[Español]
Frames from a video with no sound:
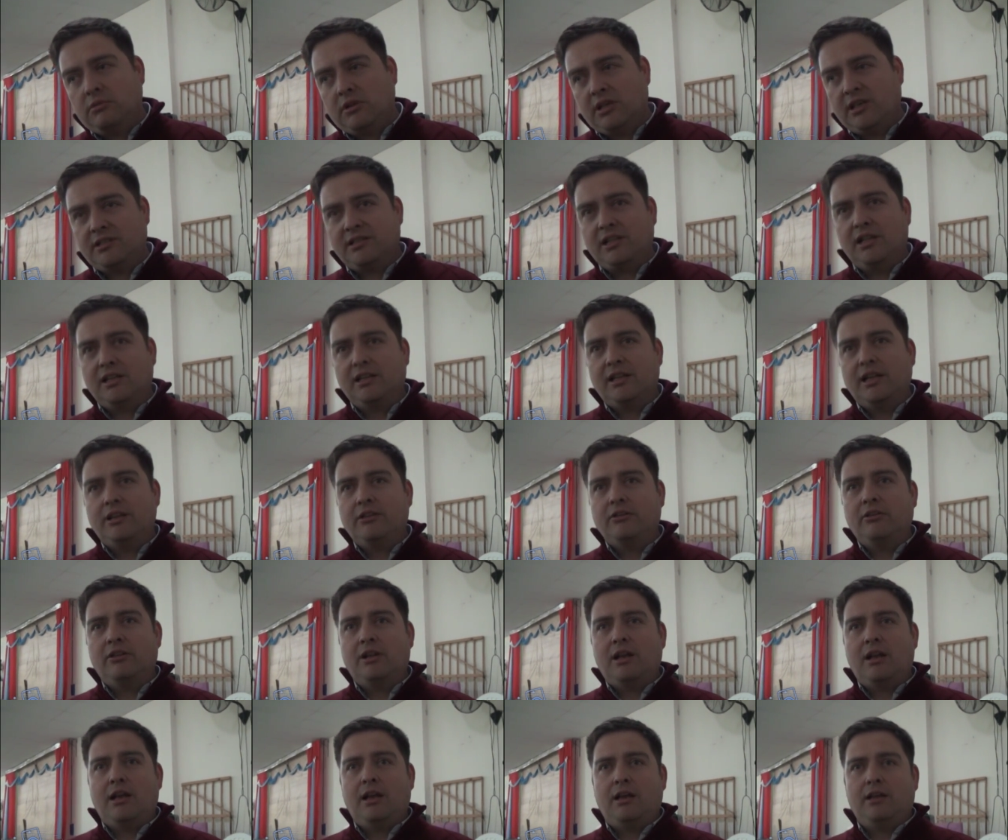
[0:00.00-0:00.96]

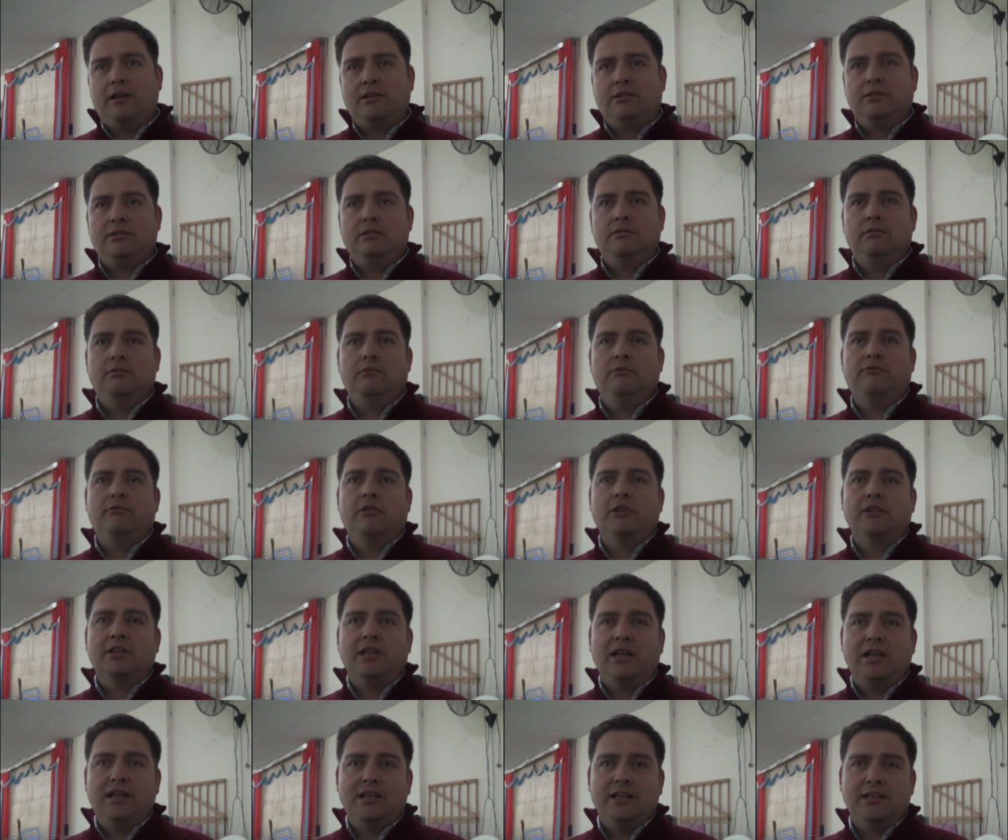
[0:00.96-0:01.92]
resaltando las
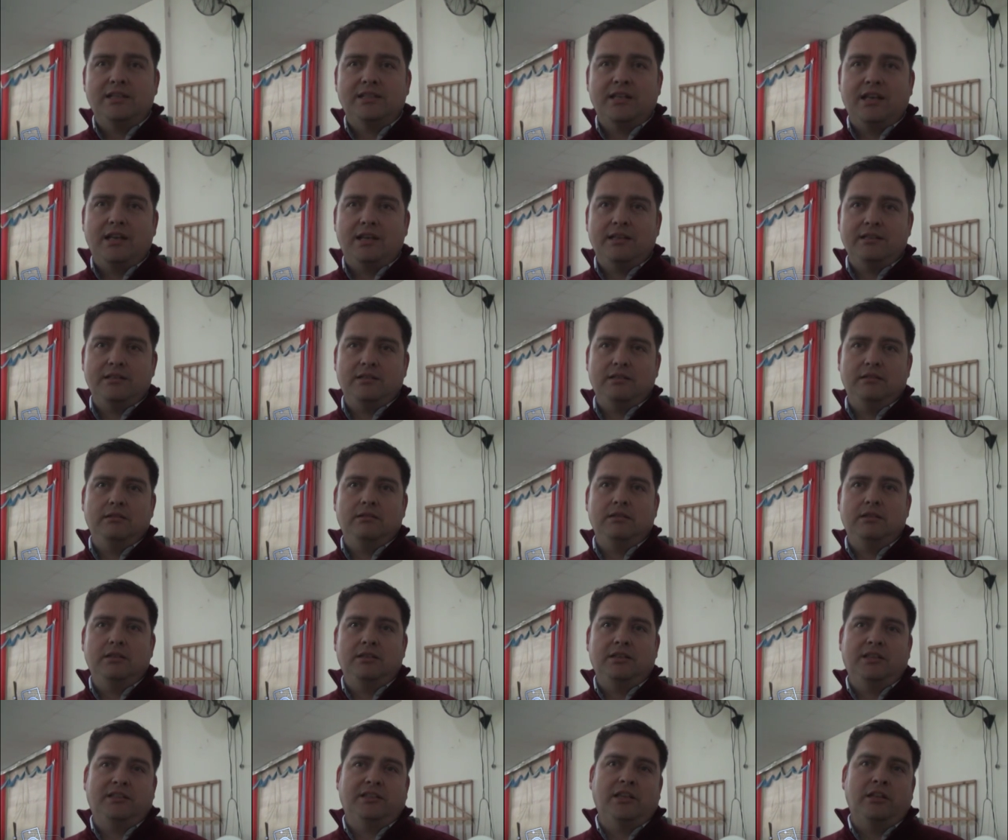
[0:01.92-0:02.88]
fortalezas
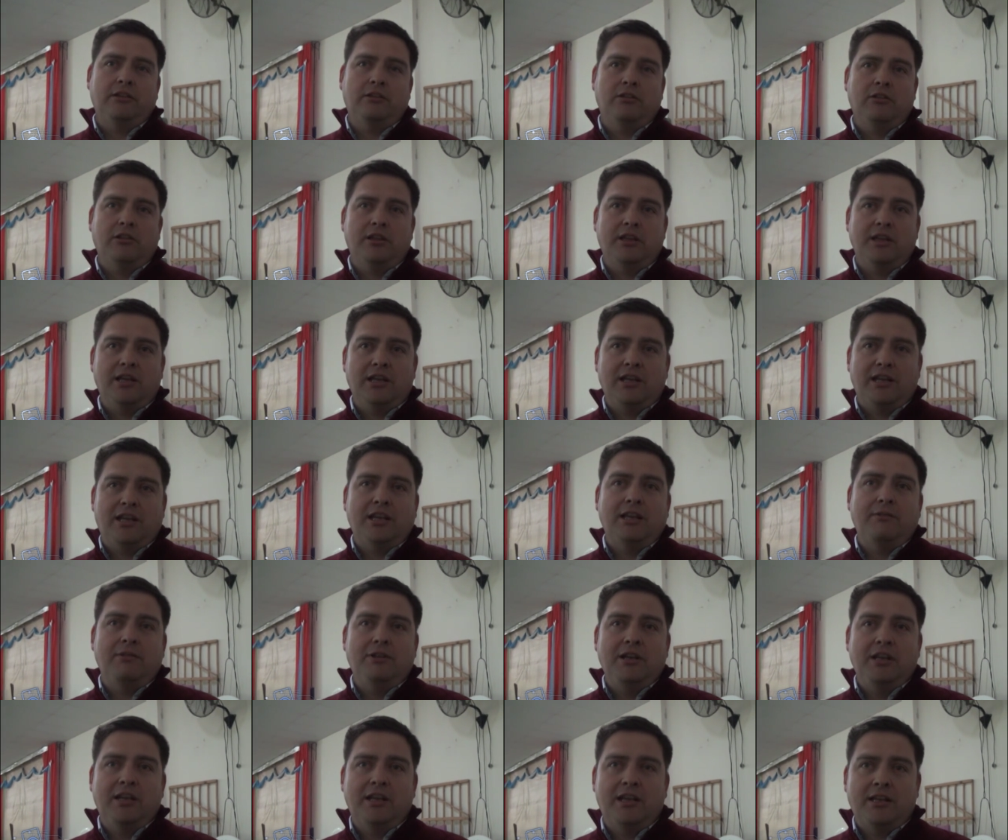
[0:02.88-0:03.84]
y tratando de que las
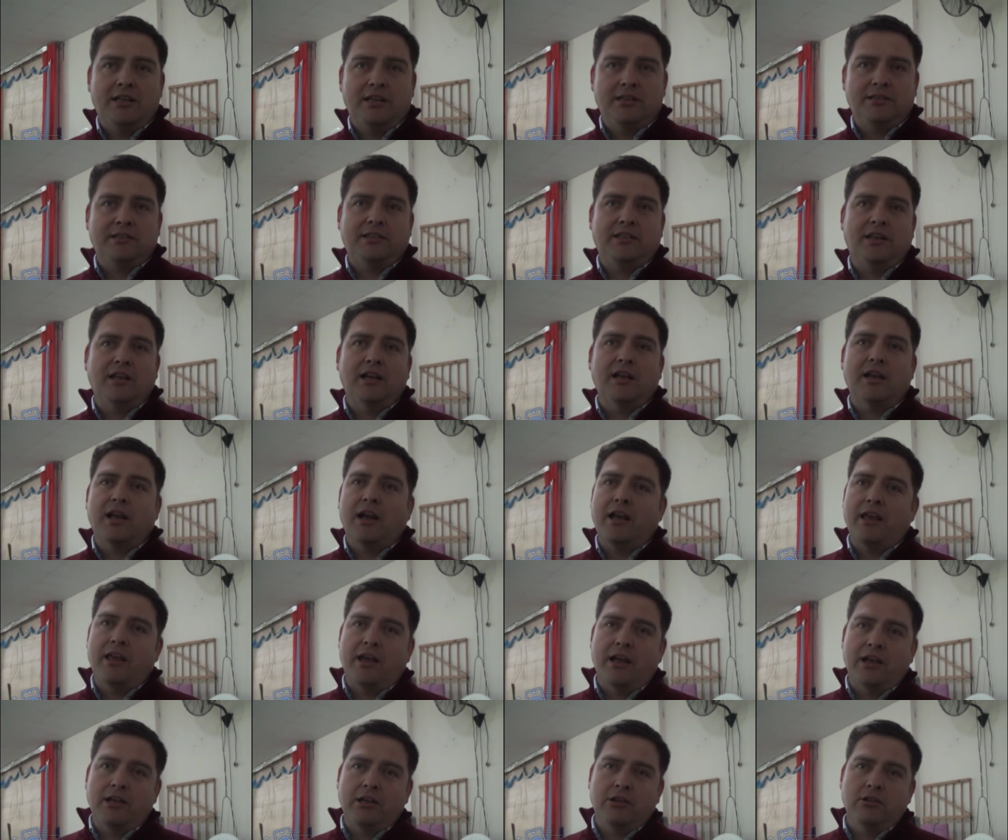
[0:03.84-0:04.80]
debilidades sean
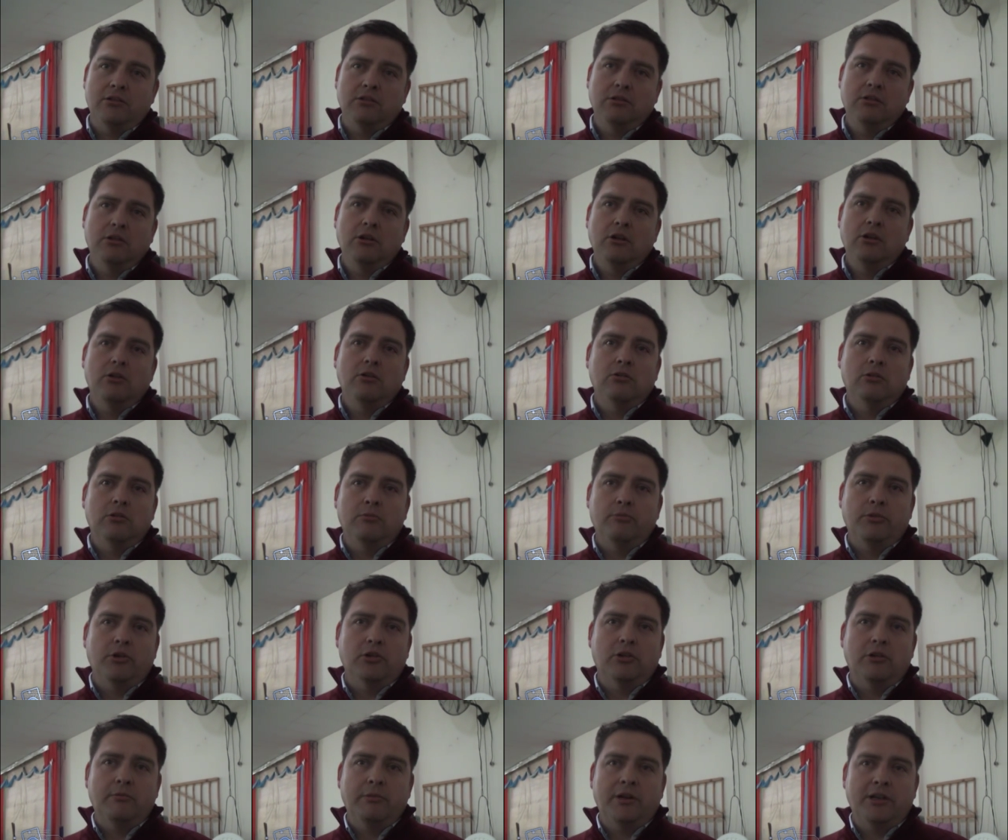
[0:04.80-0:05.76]
cada año un
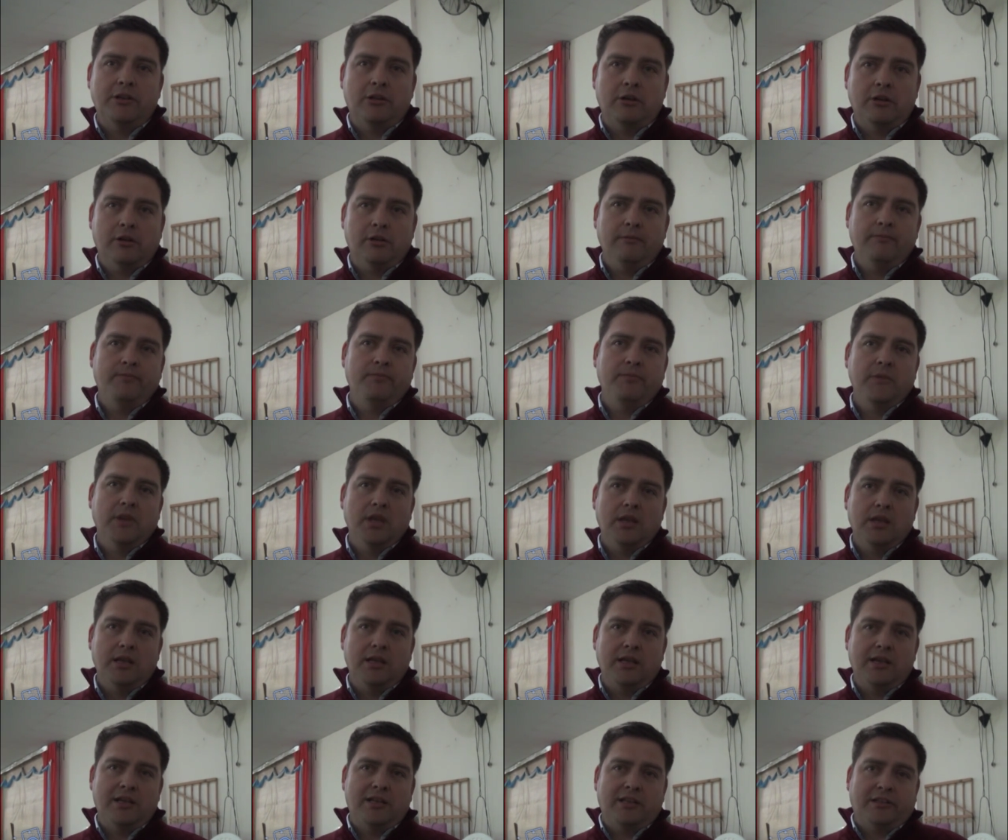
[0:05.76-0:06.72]
poco menor
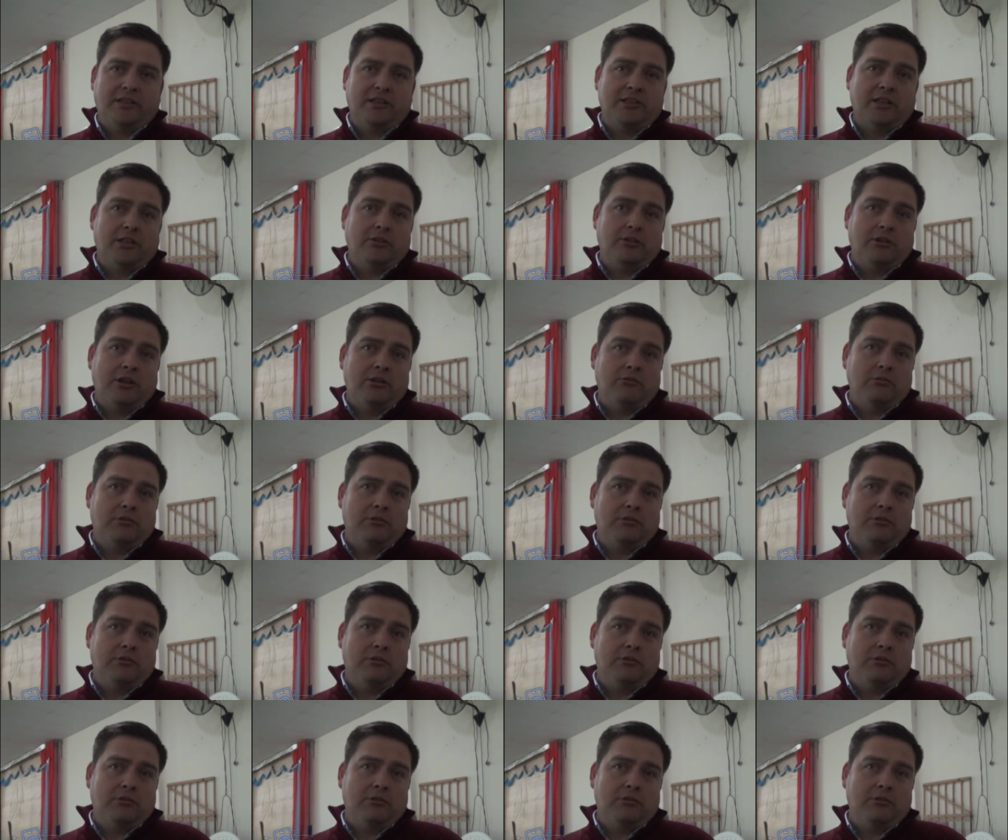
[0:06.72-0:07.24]
y que la trayectoria